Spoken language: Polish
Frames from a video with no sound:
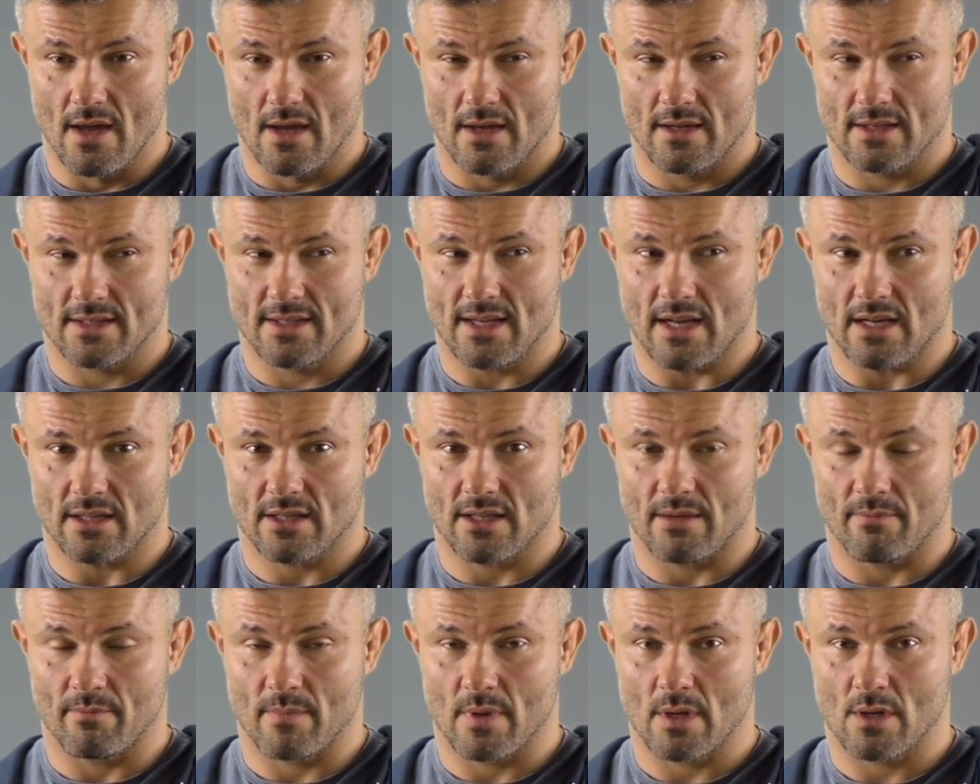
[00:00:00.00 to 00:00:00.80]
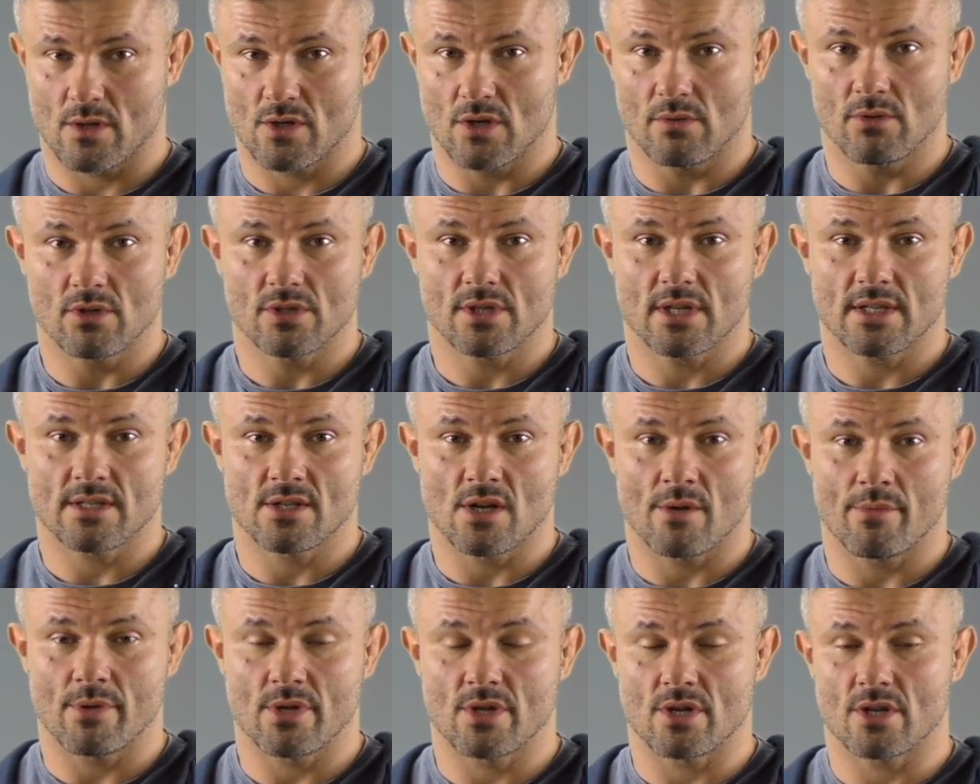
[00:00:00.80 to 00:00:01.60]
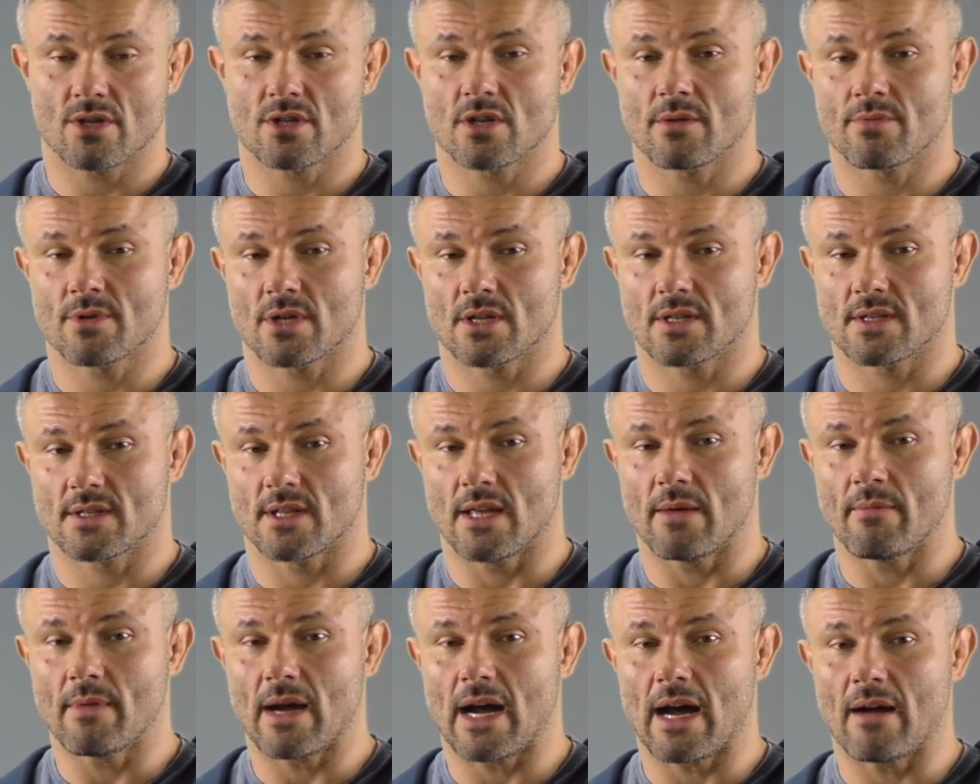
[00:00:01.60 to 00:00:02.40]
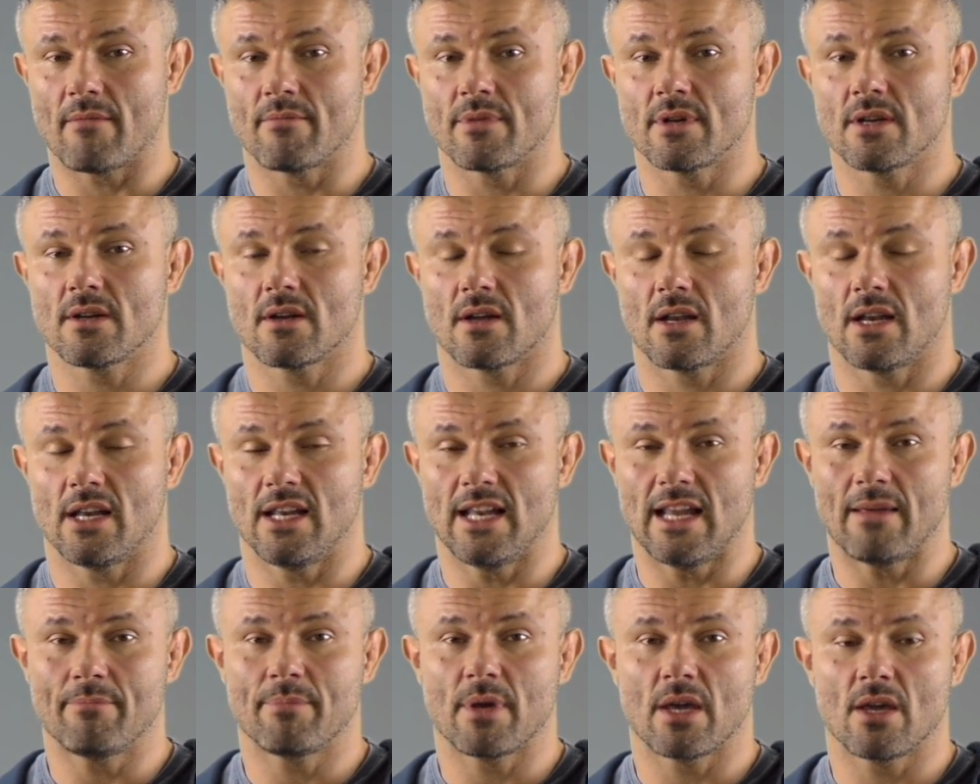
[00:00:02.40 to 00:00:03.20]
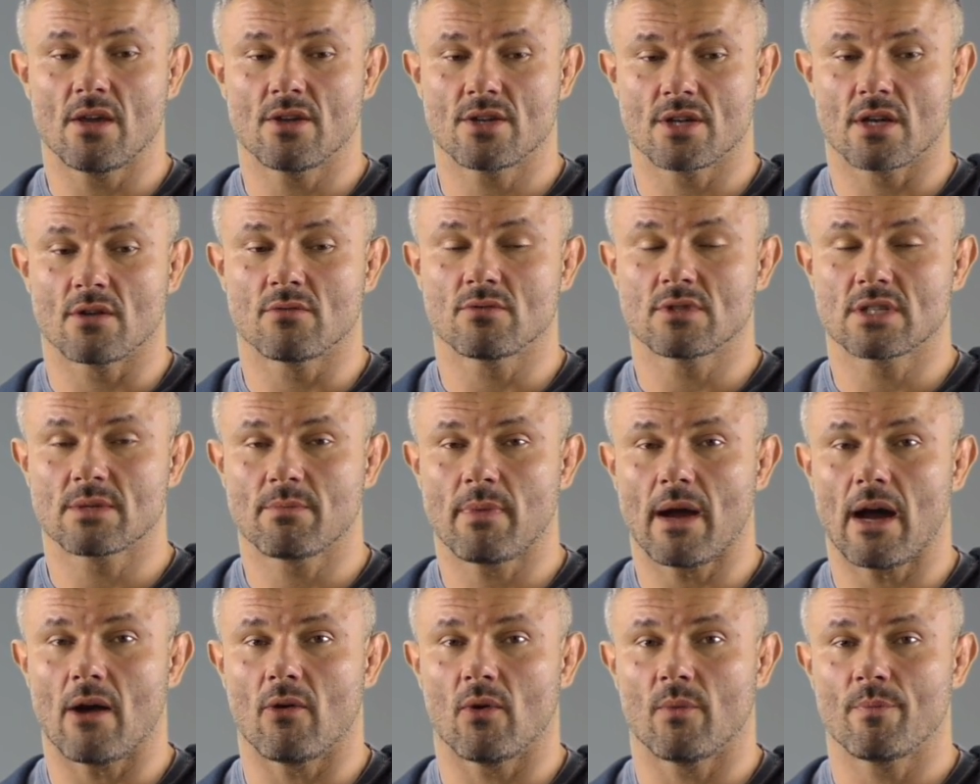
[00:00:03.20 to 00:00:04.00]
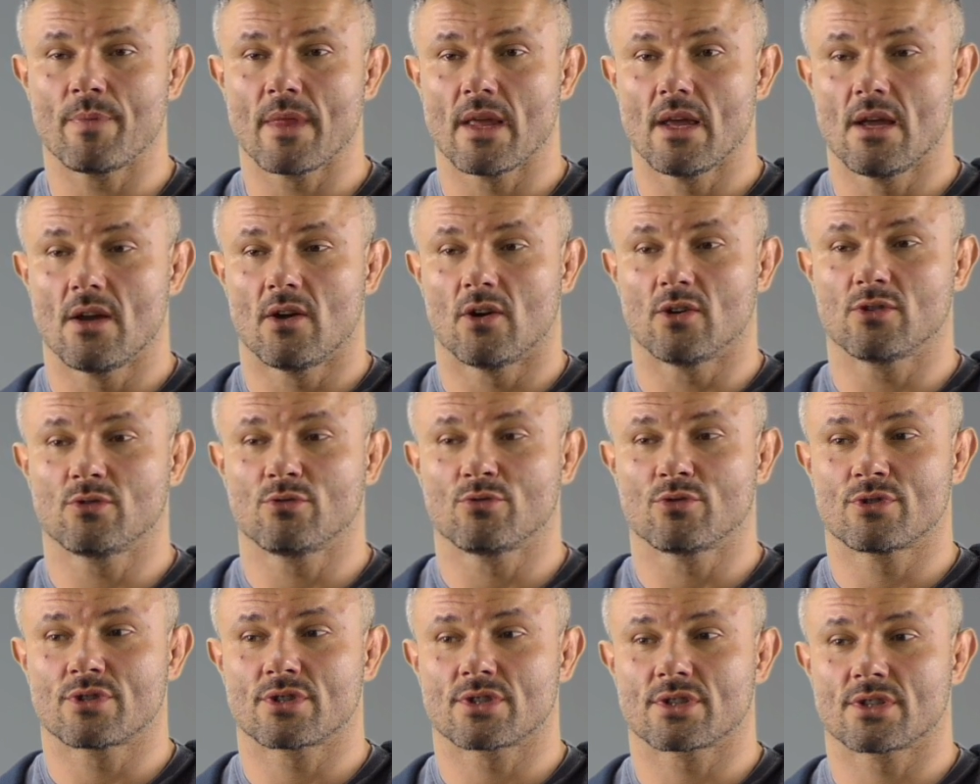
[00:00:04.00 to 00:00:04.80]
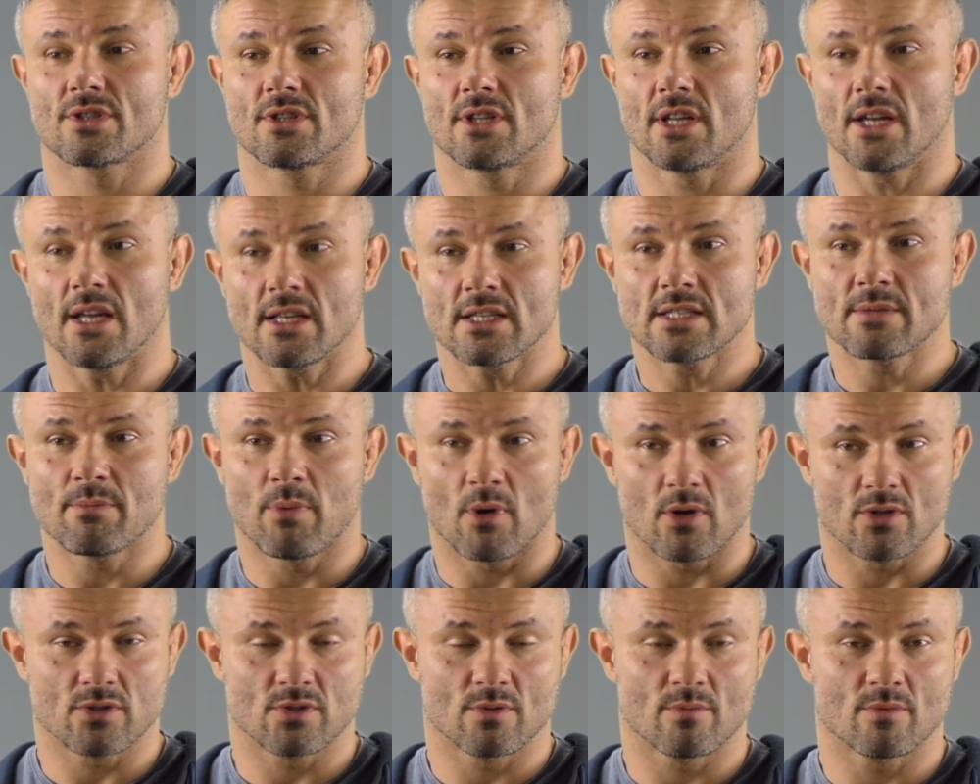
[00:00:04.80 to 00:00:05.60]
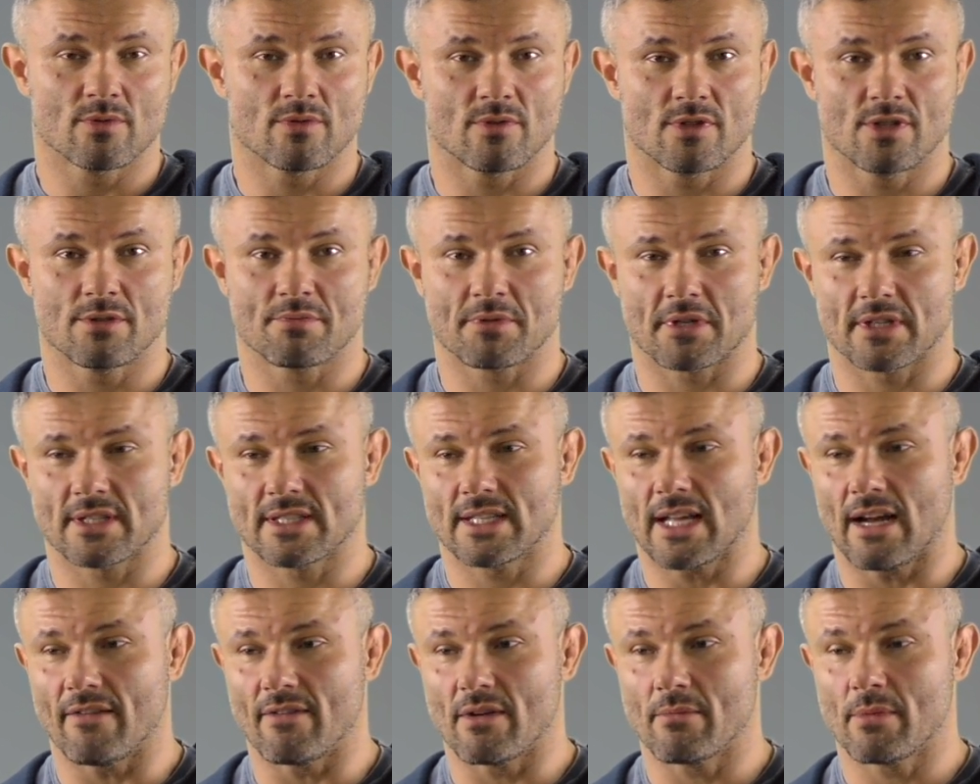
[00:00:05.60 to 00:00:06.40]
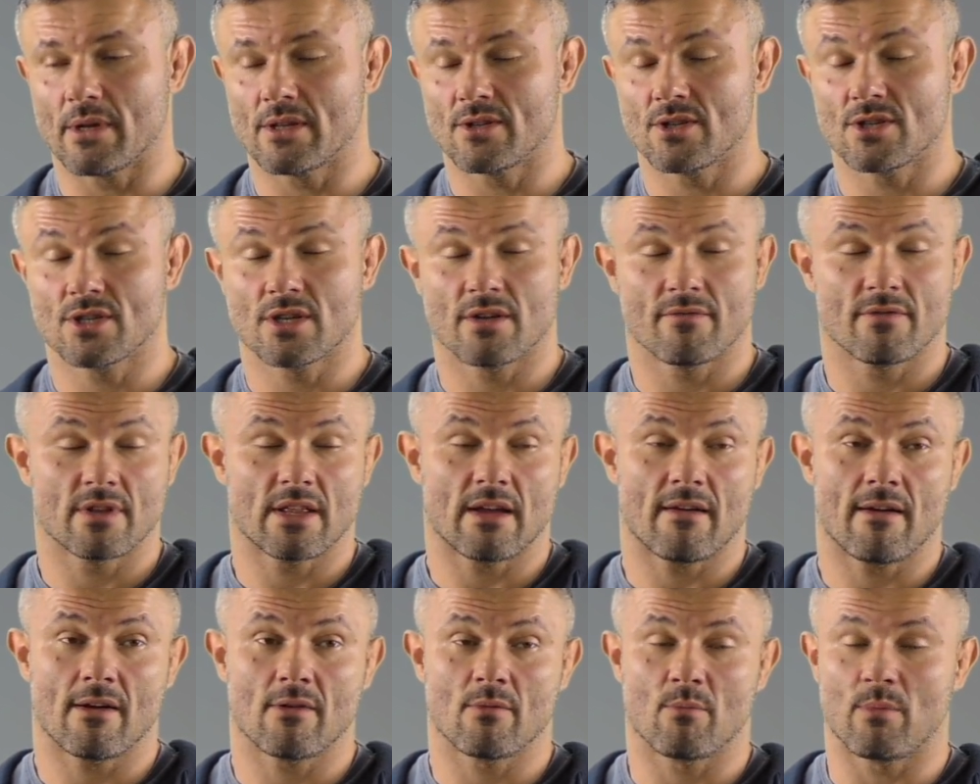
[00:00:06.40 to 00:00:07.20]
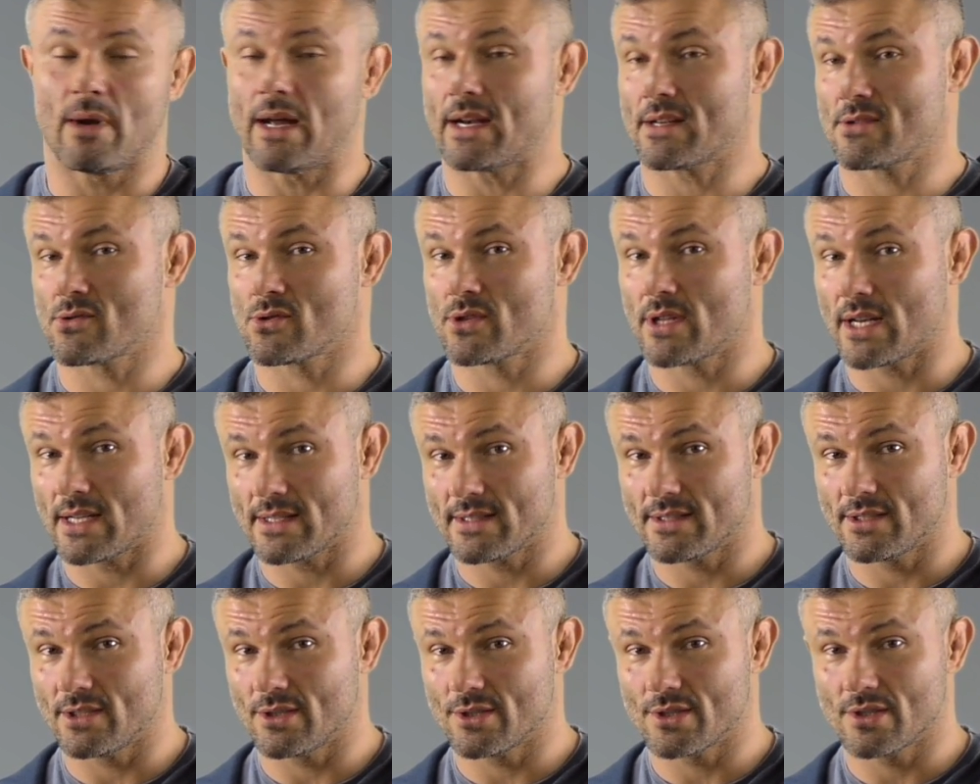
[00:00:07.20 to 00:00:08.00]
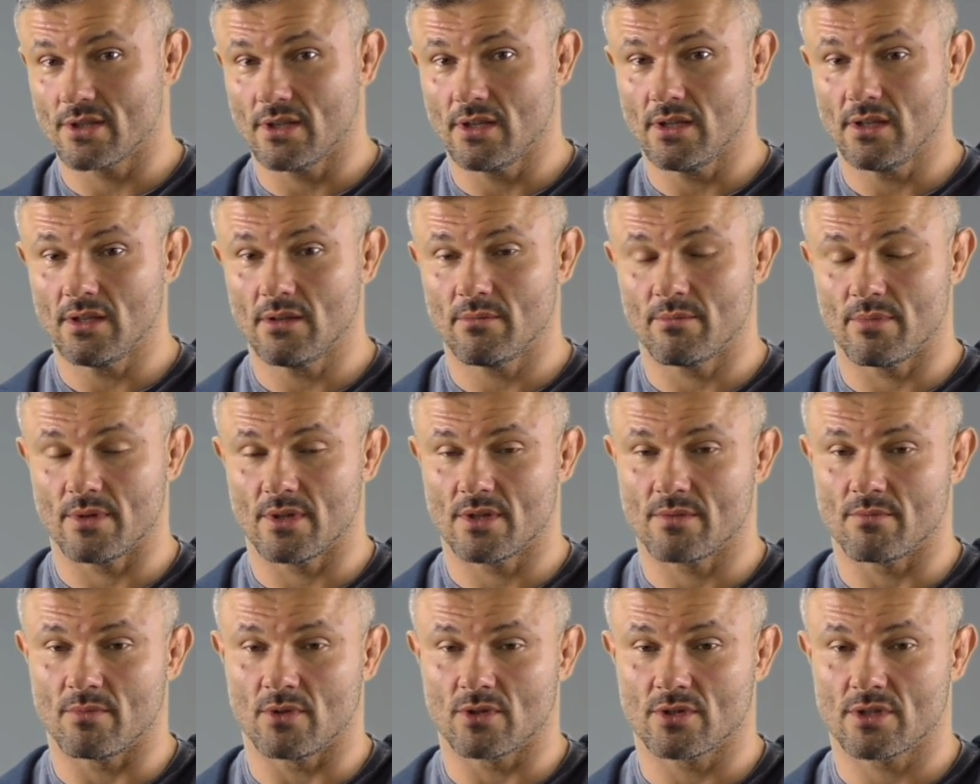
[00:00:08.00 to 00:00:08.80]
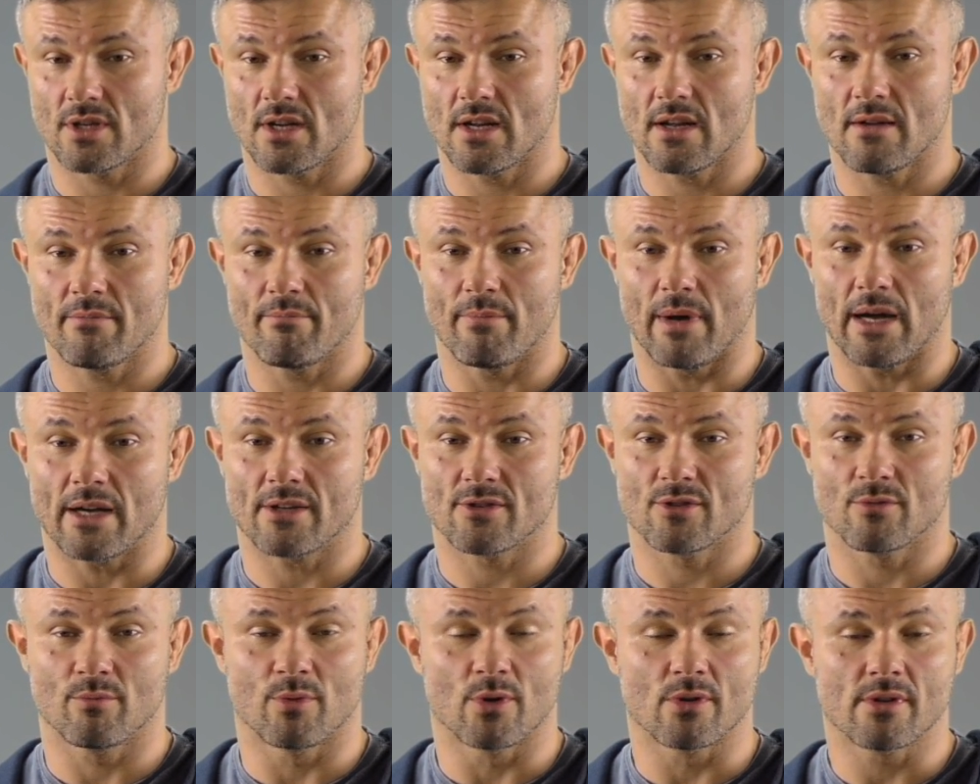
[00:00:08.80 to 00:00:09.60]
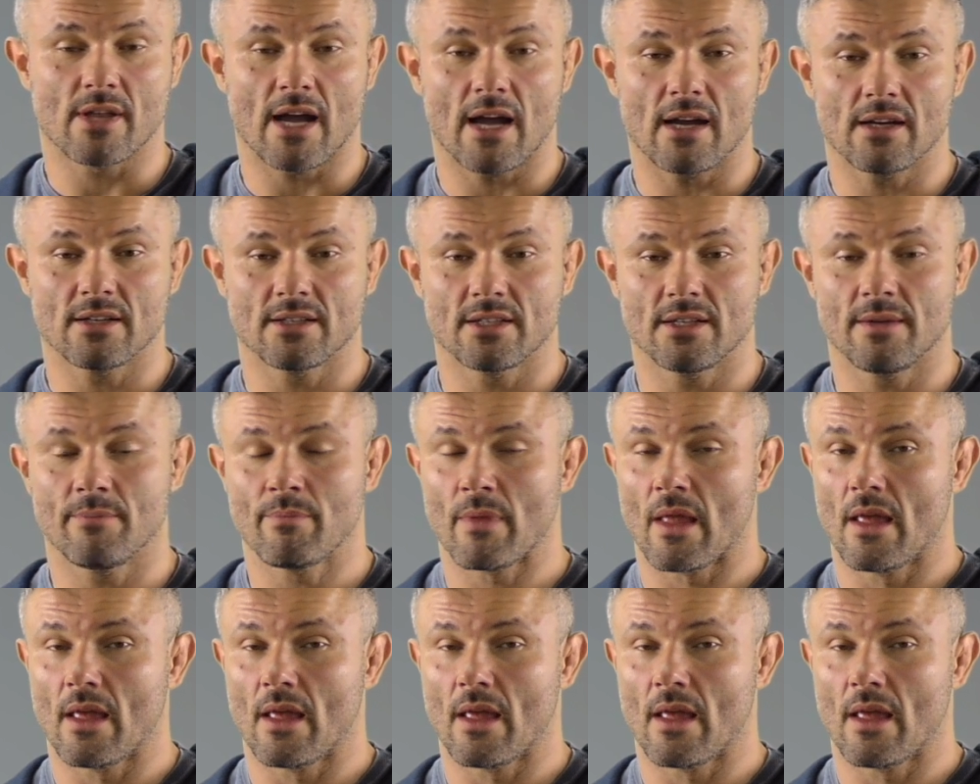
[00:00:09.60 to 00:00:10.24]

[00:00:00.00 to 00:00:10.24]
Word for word: Zatem, co można zrobić jeszcze przed snem, aby lepiej się spało? Otóż ten sposób, który Ci przedstawię, będzie się wydawał bardzo drastyczny, być może bardzo brutalny,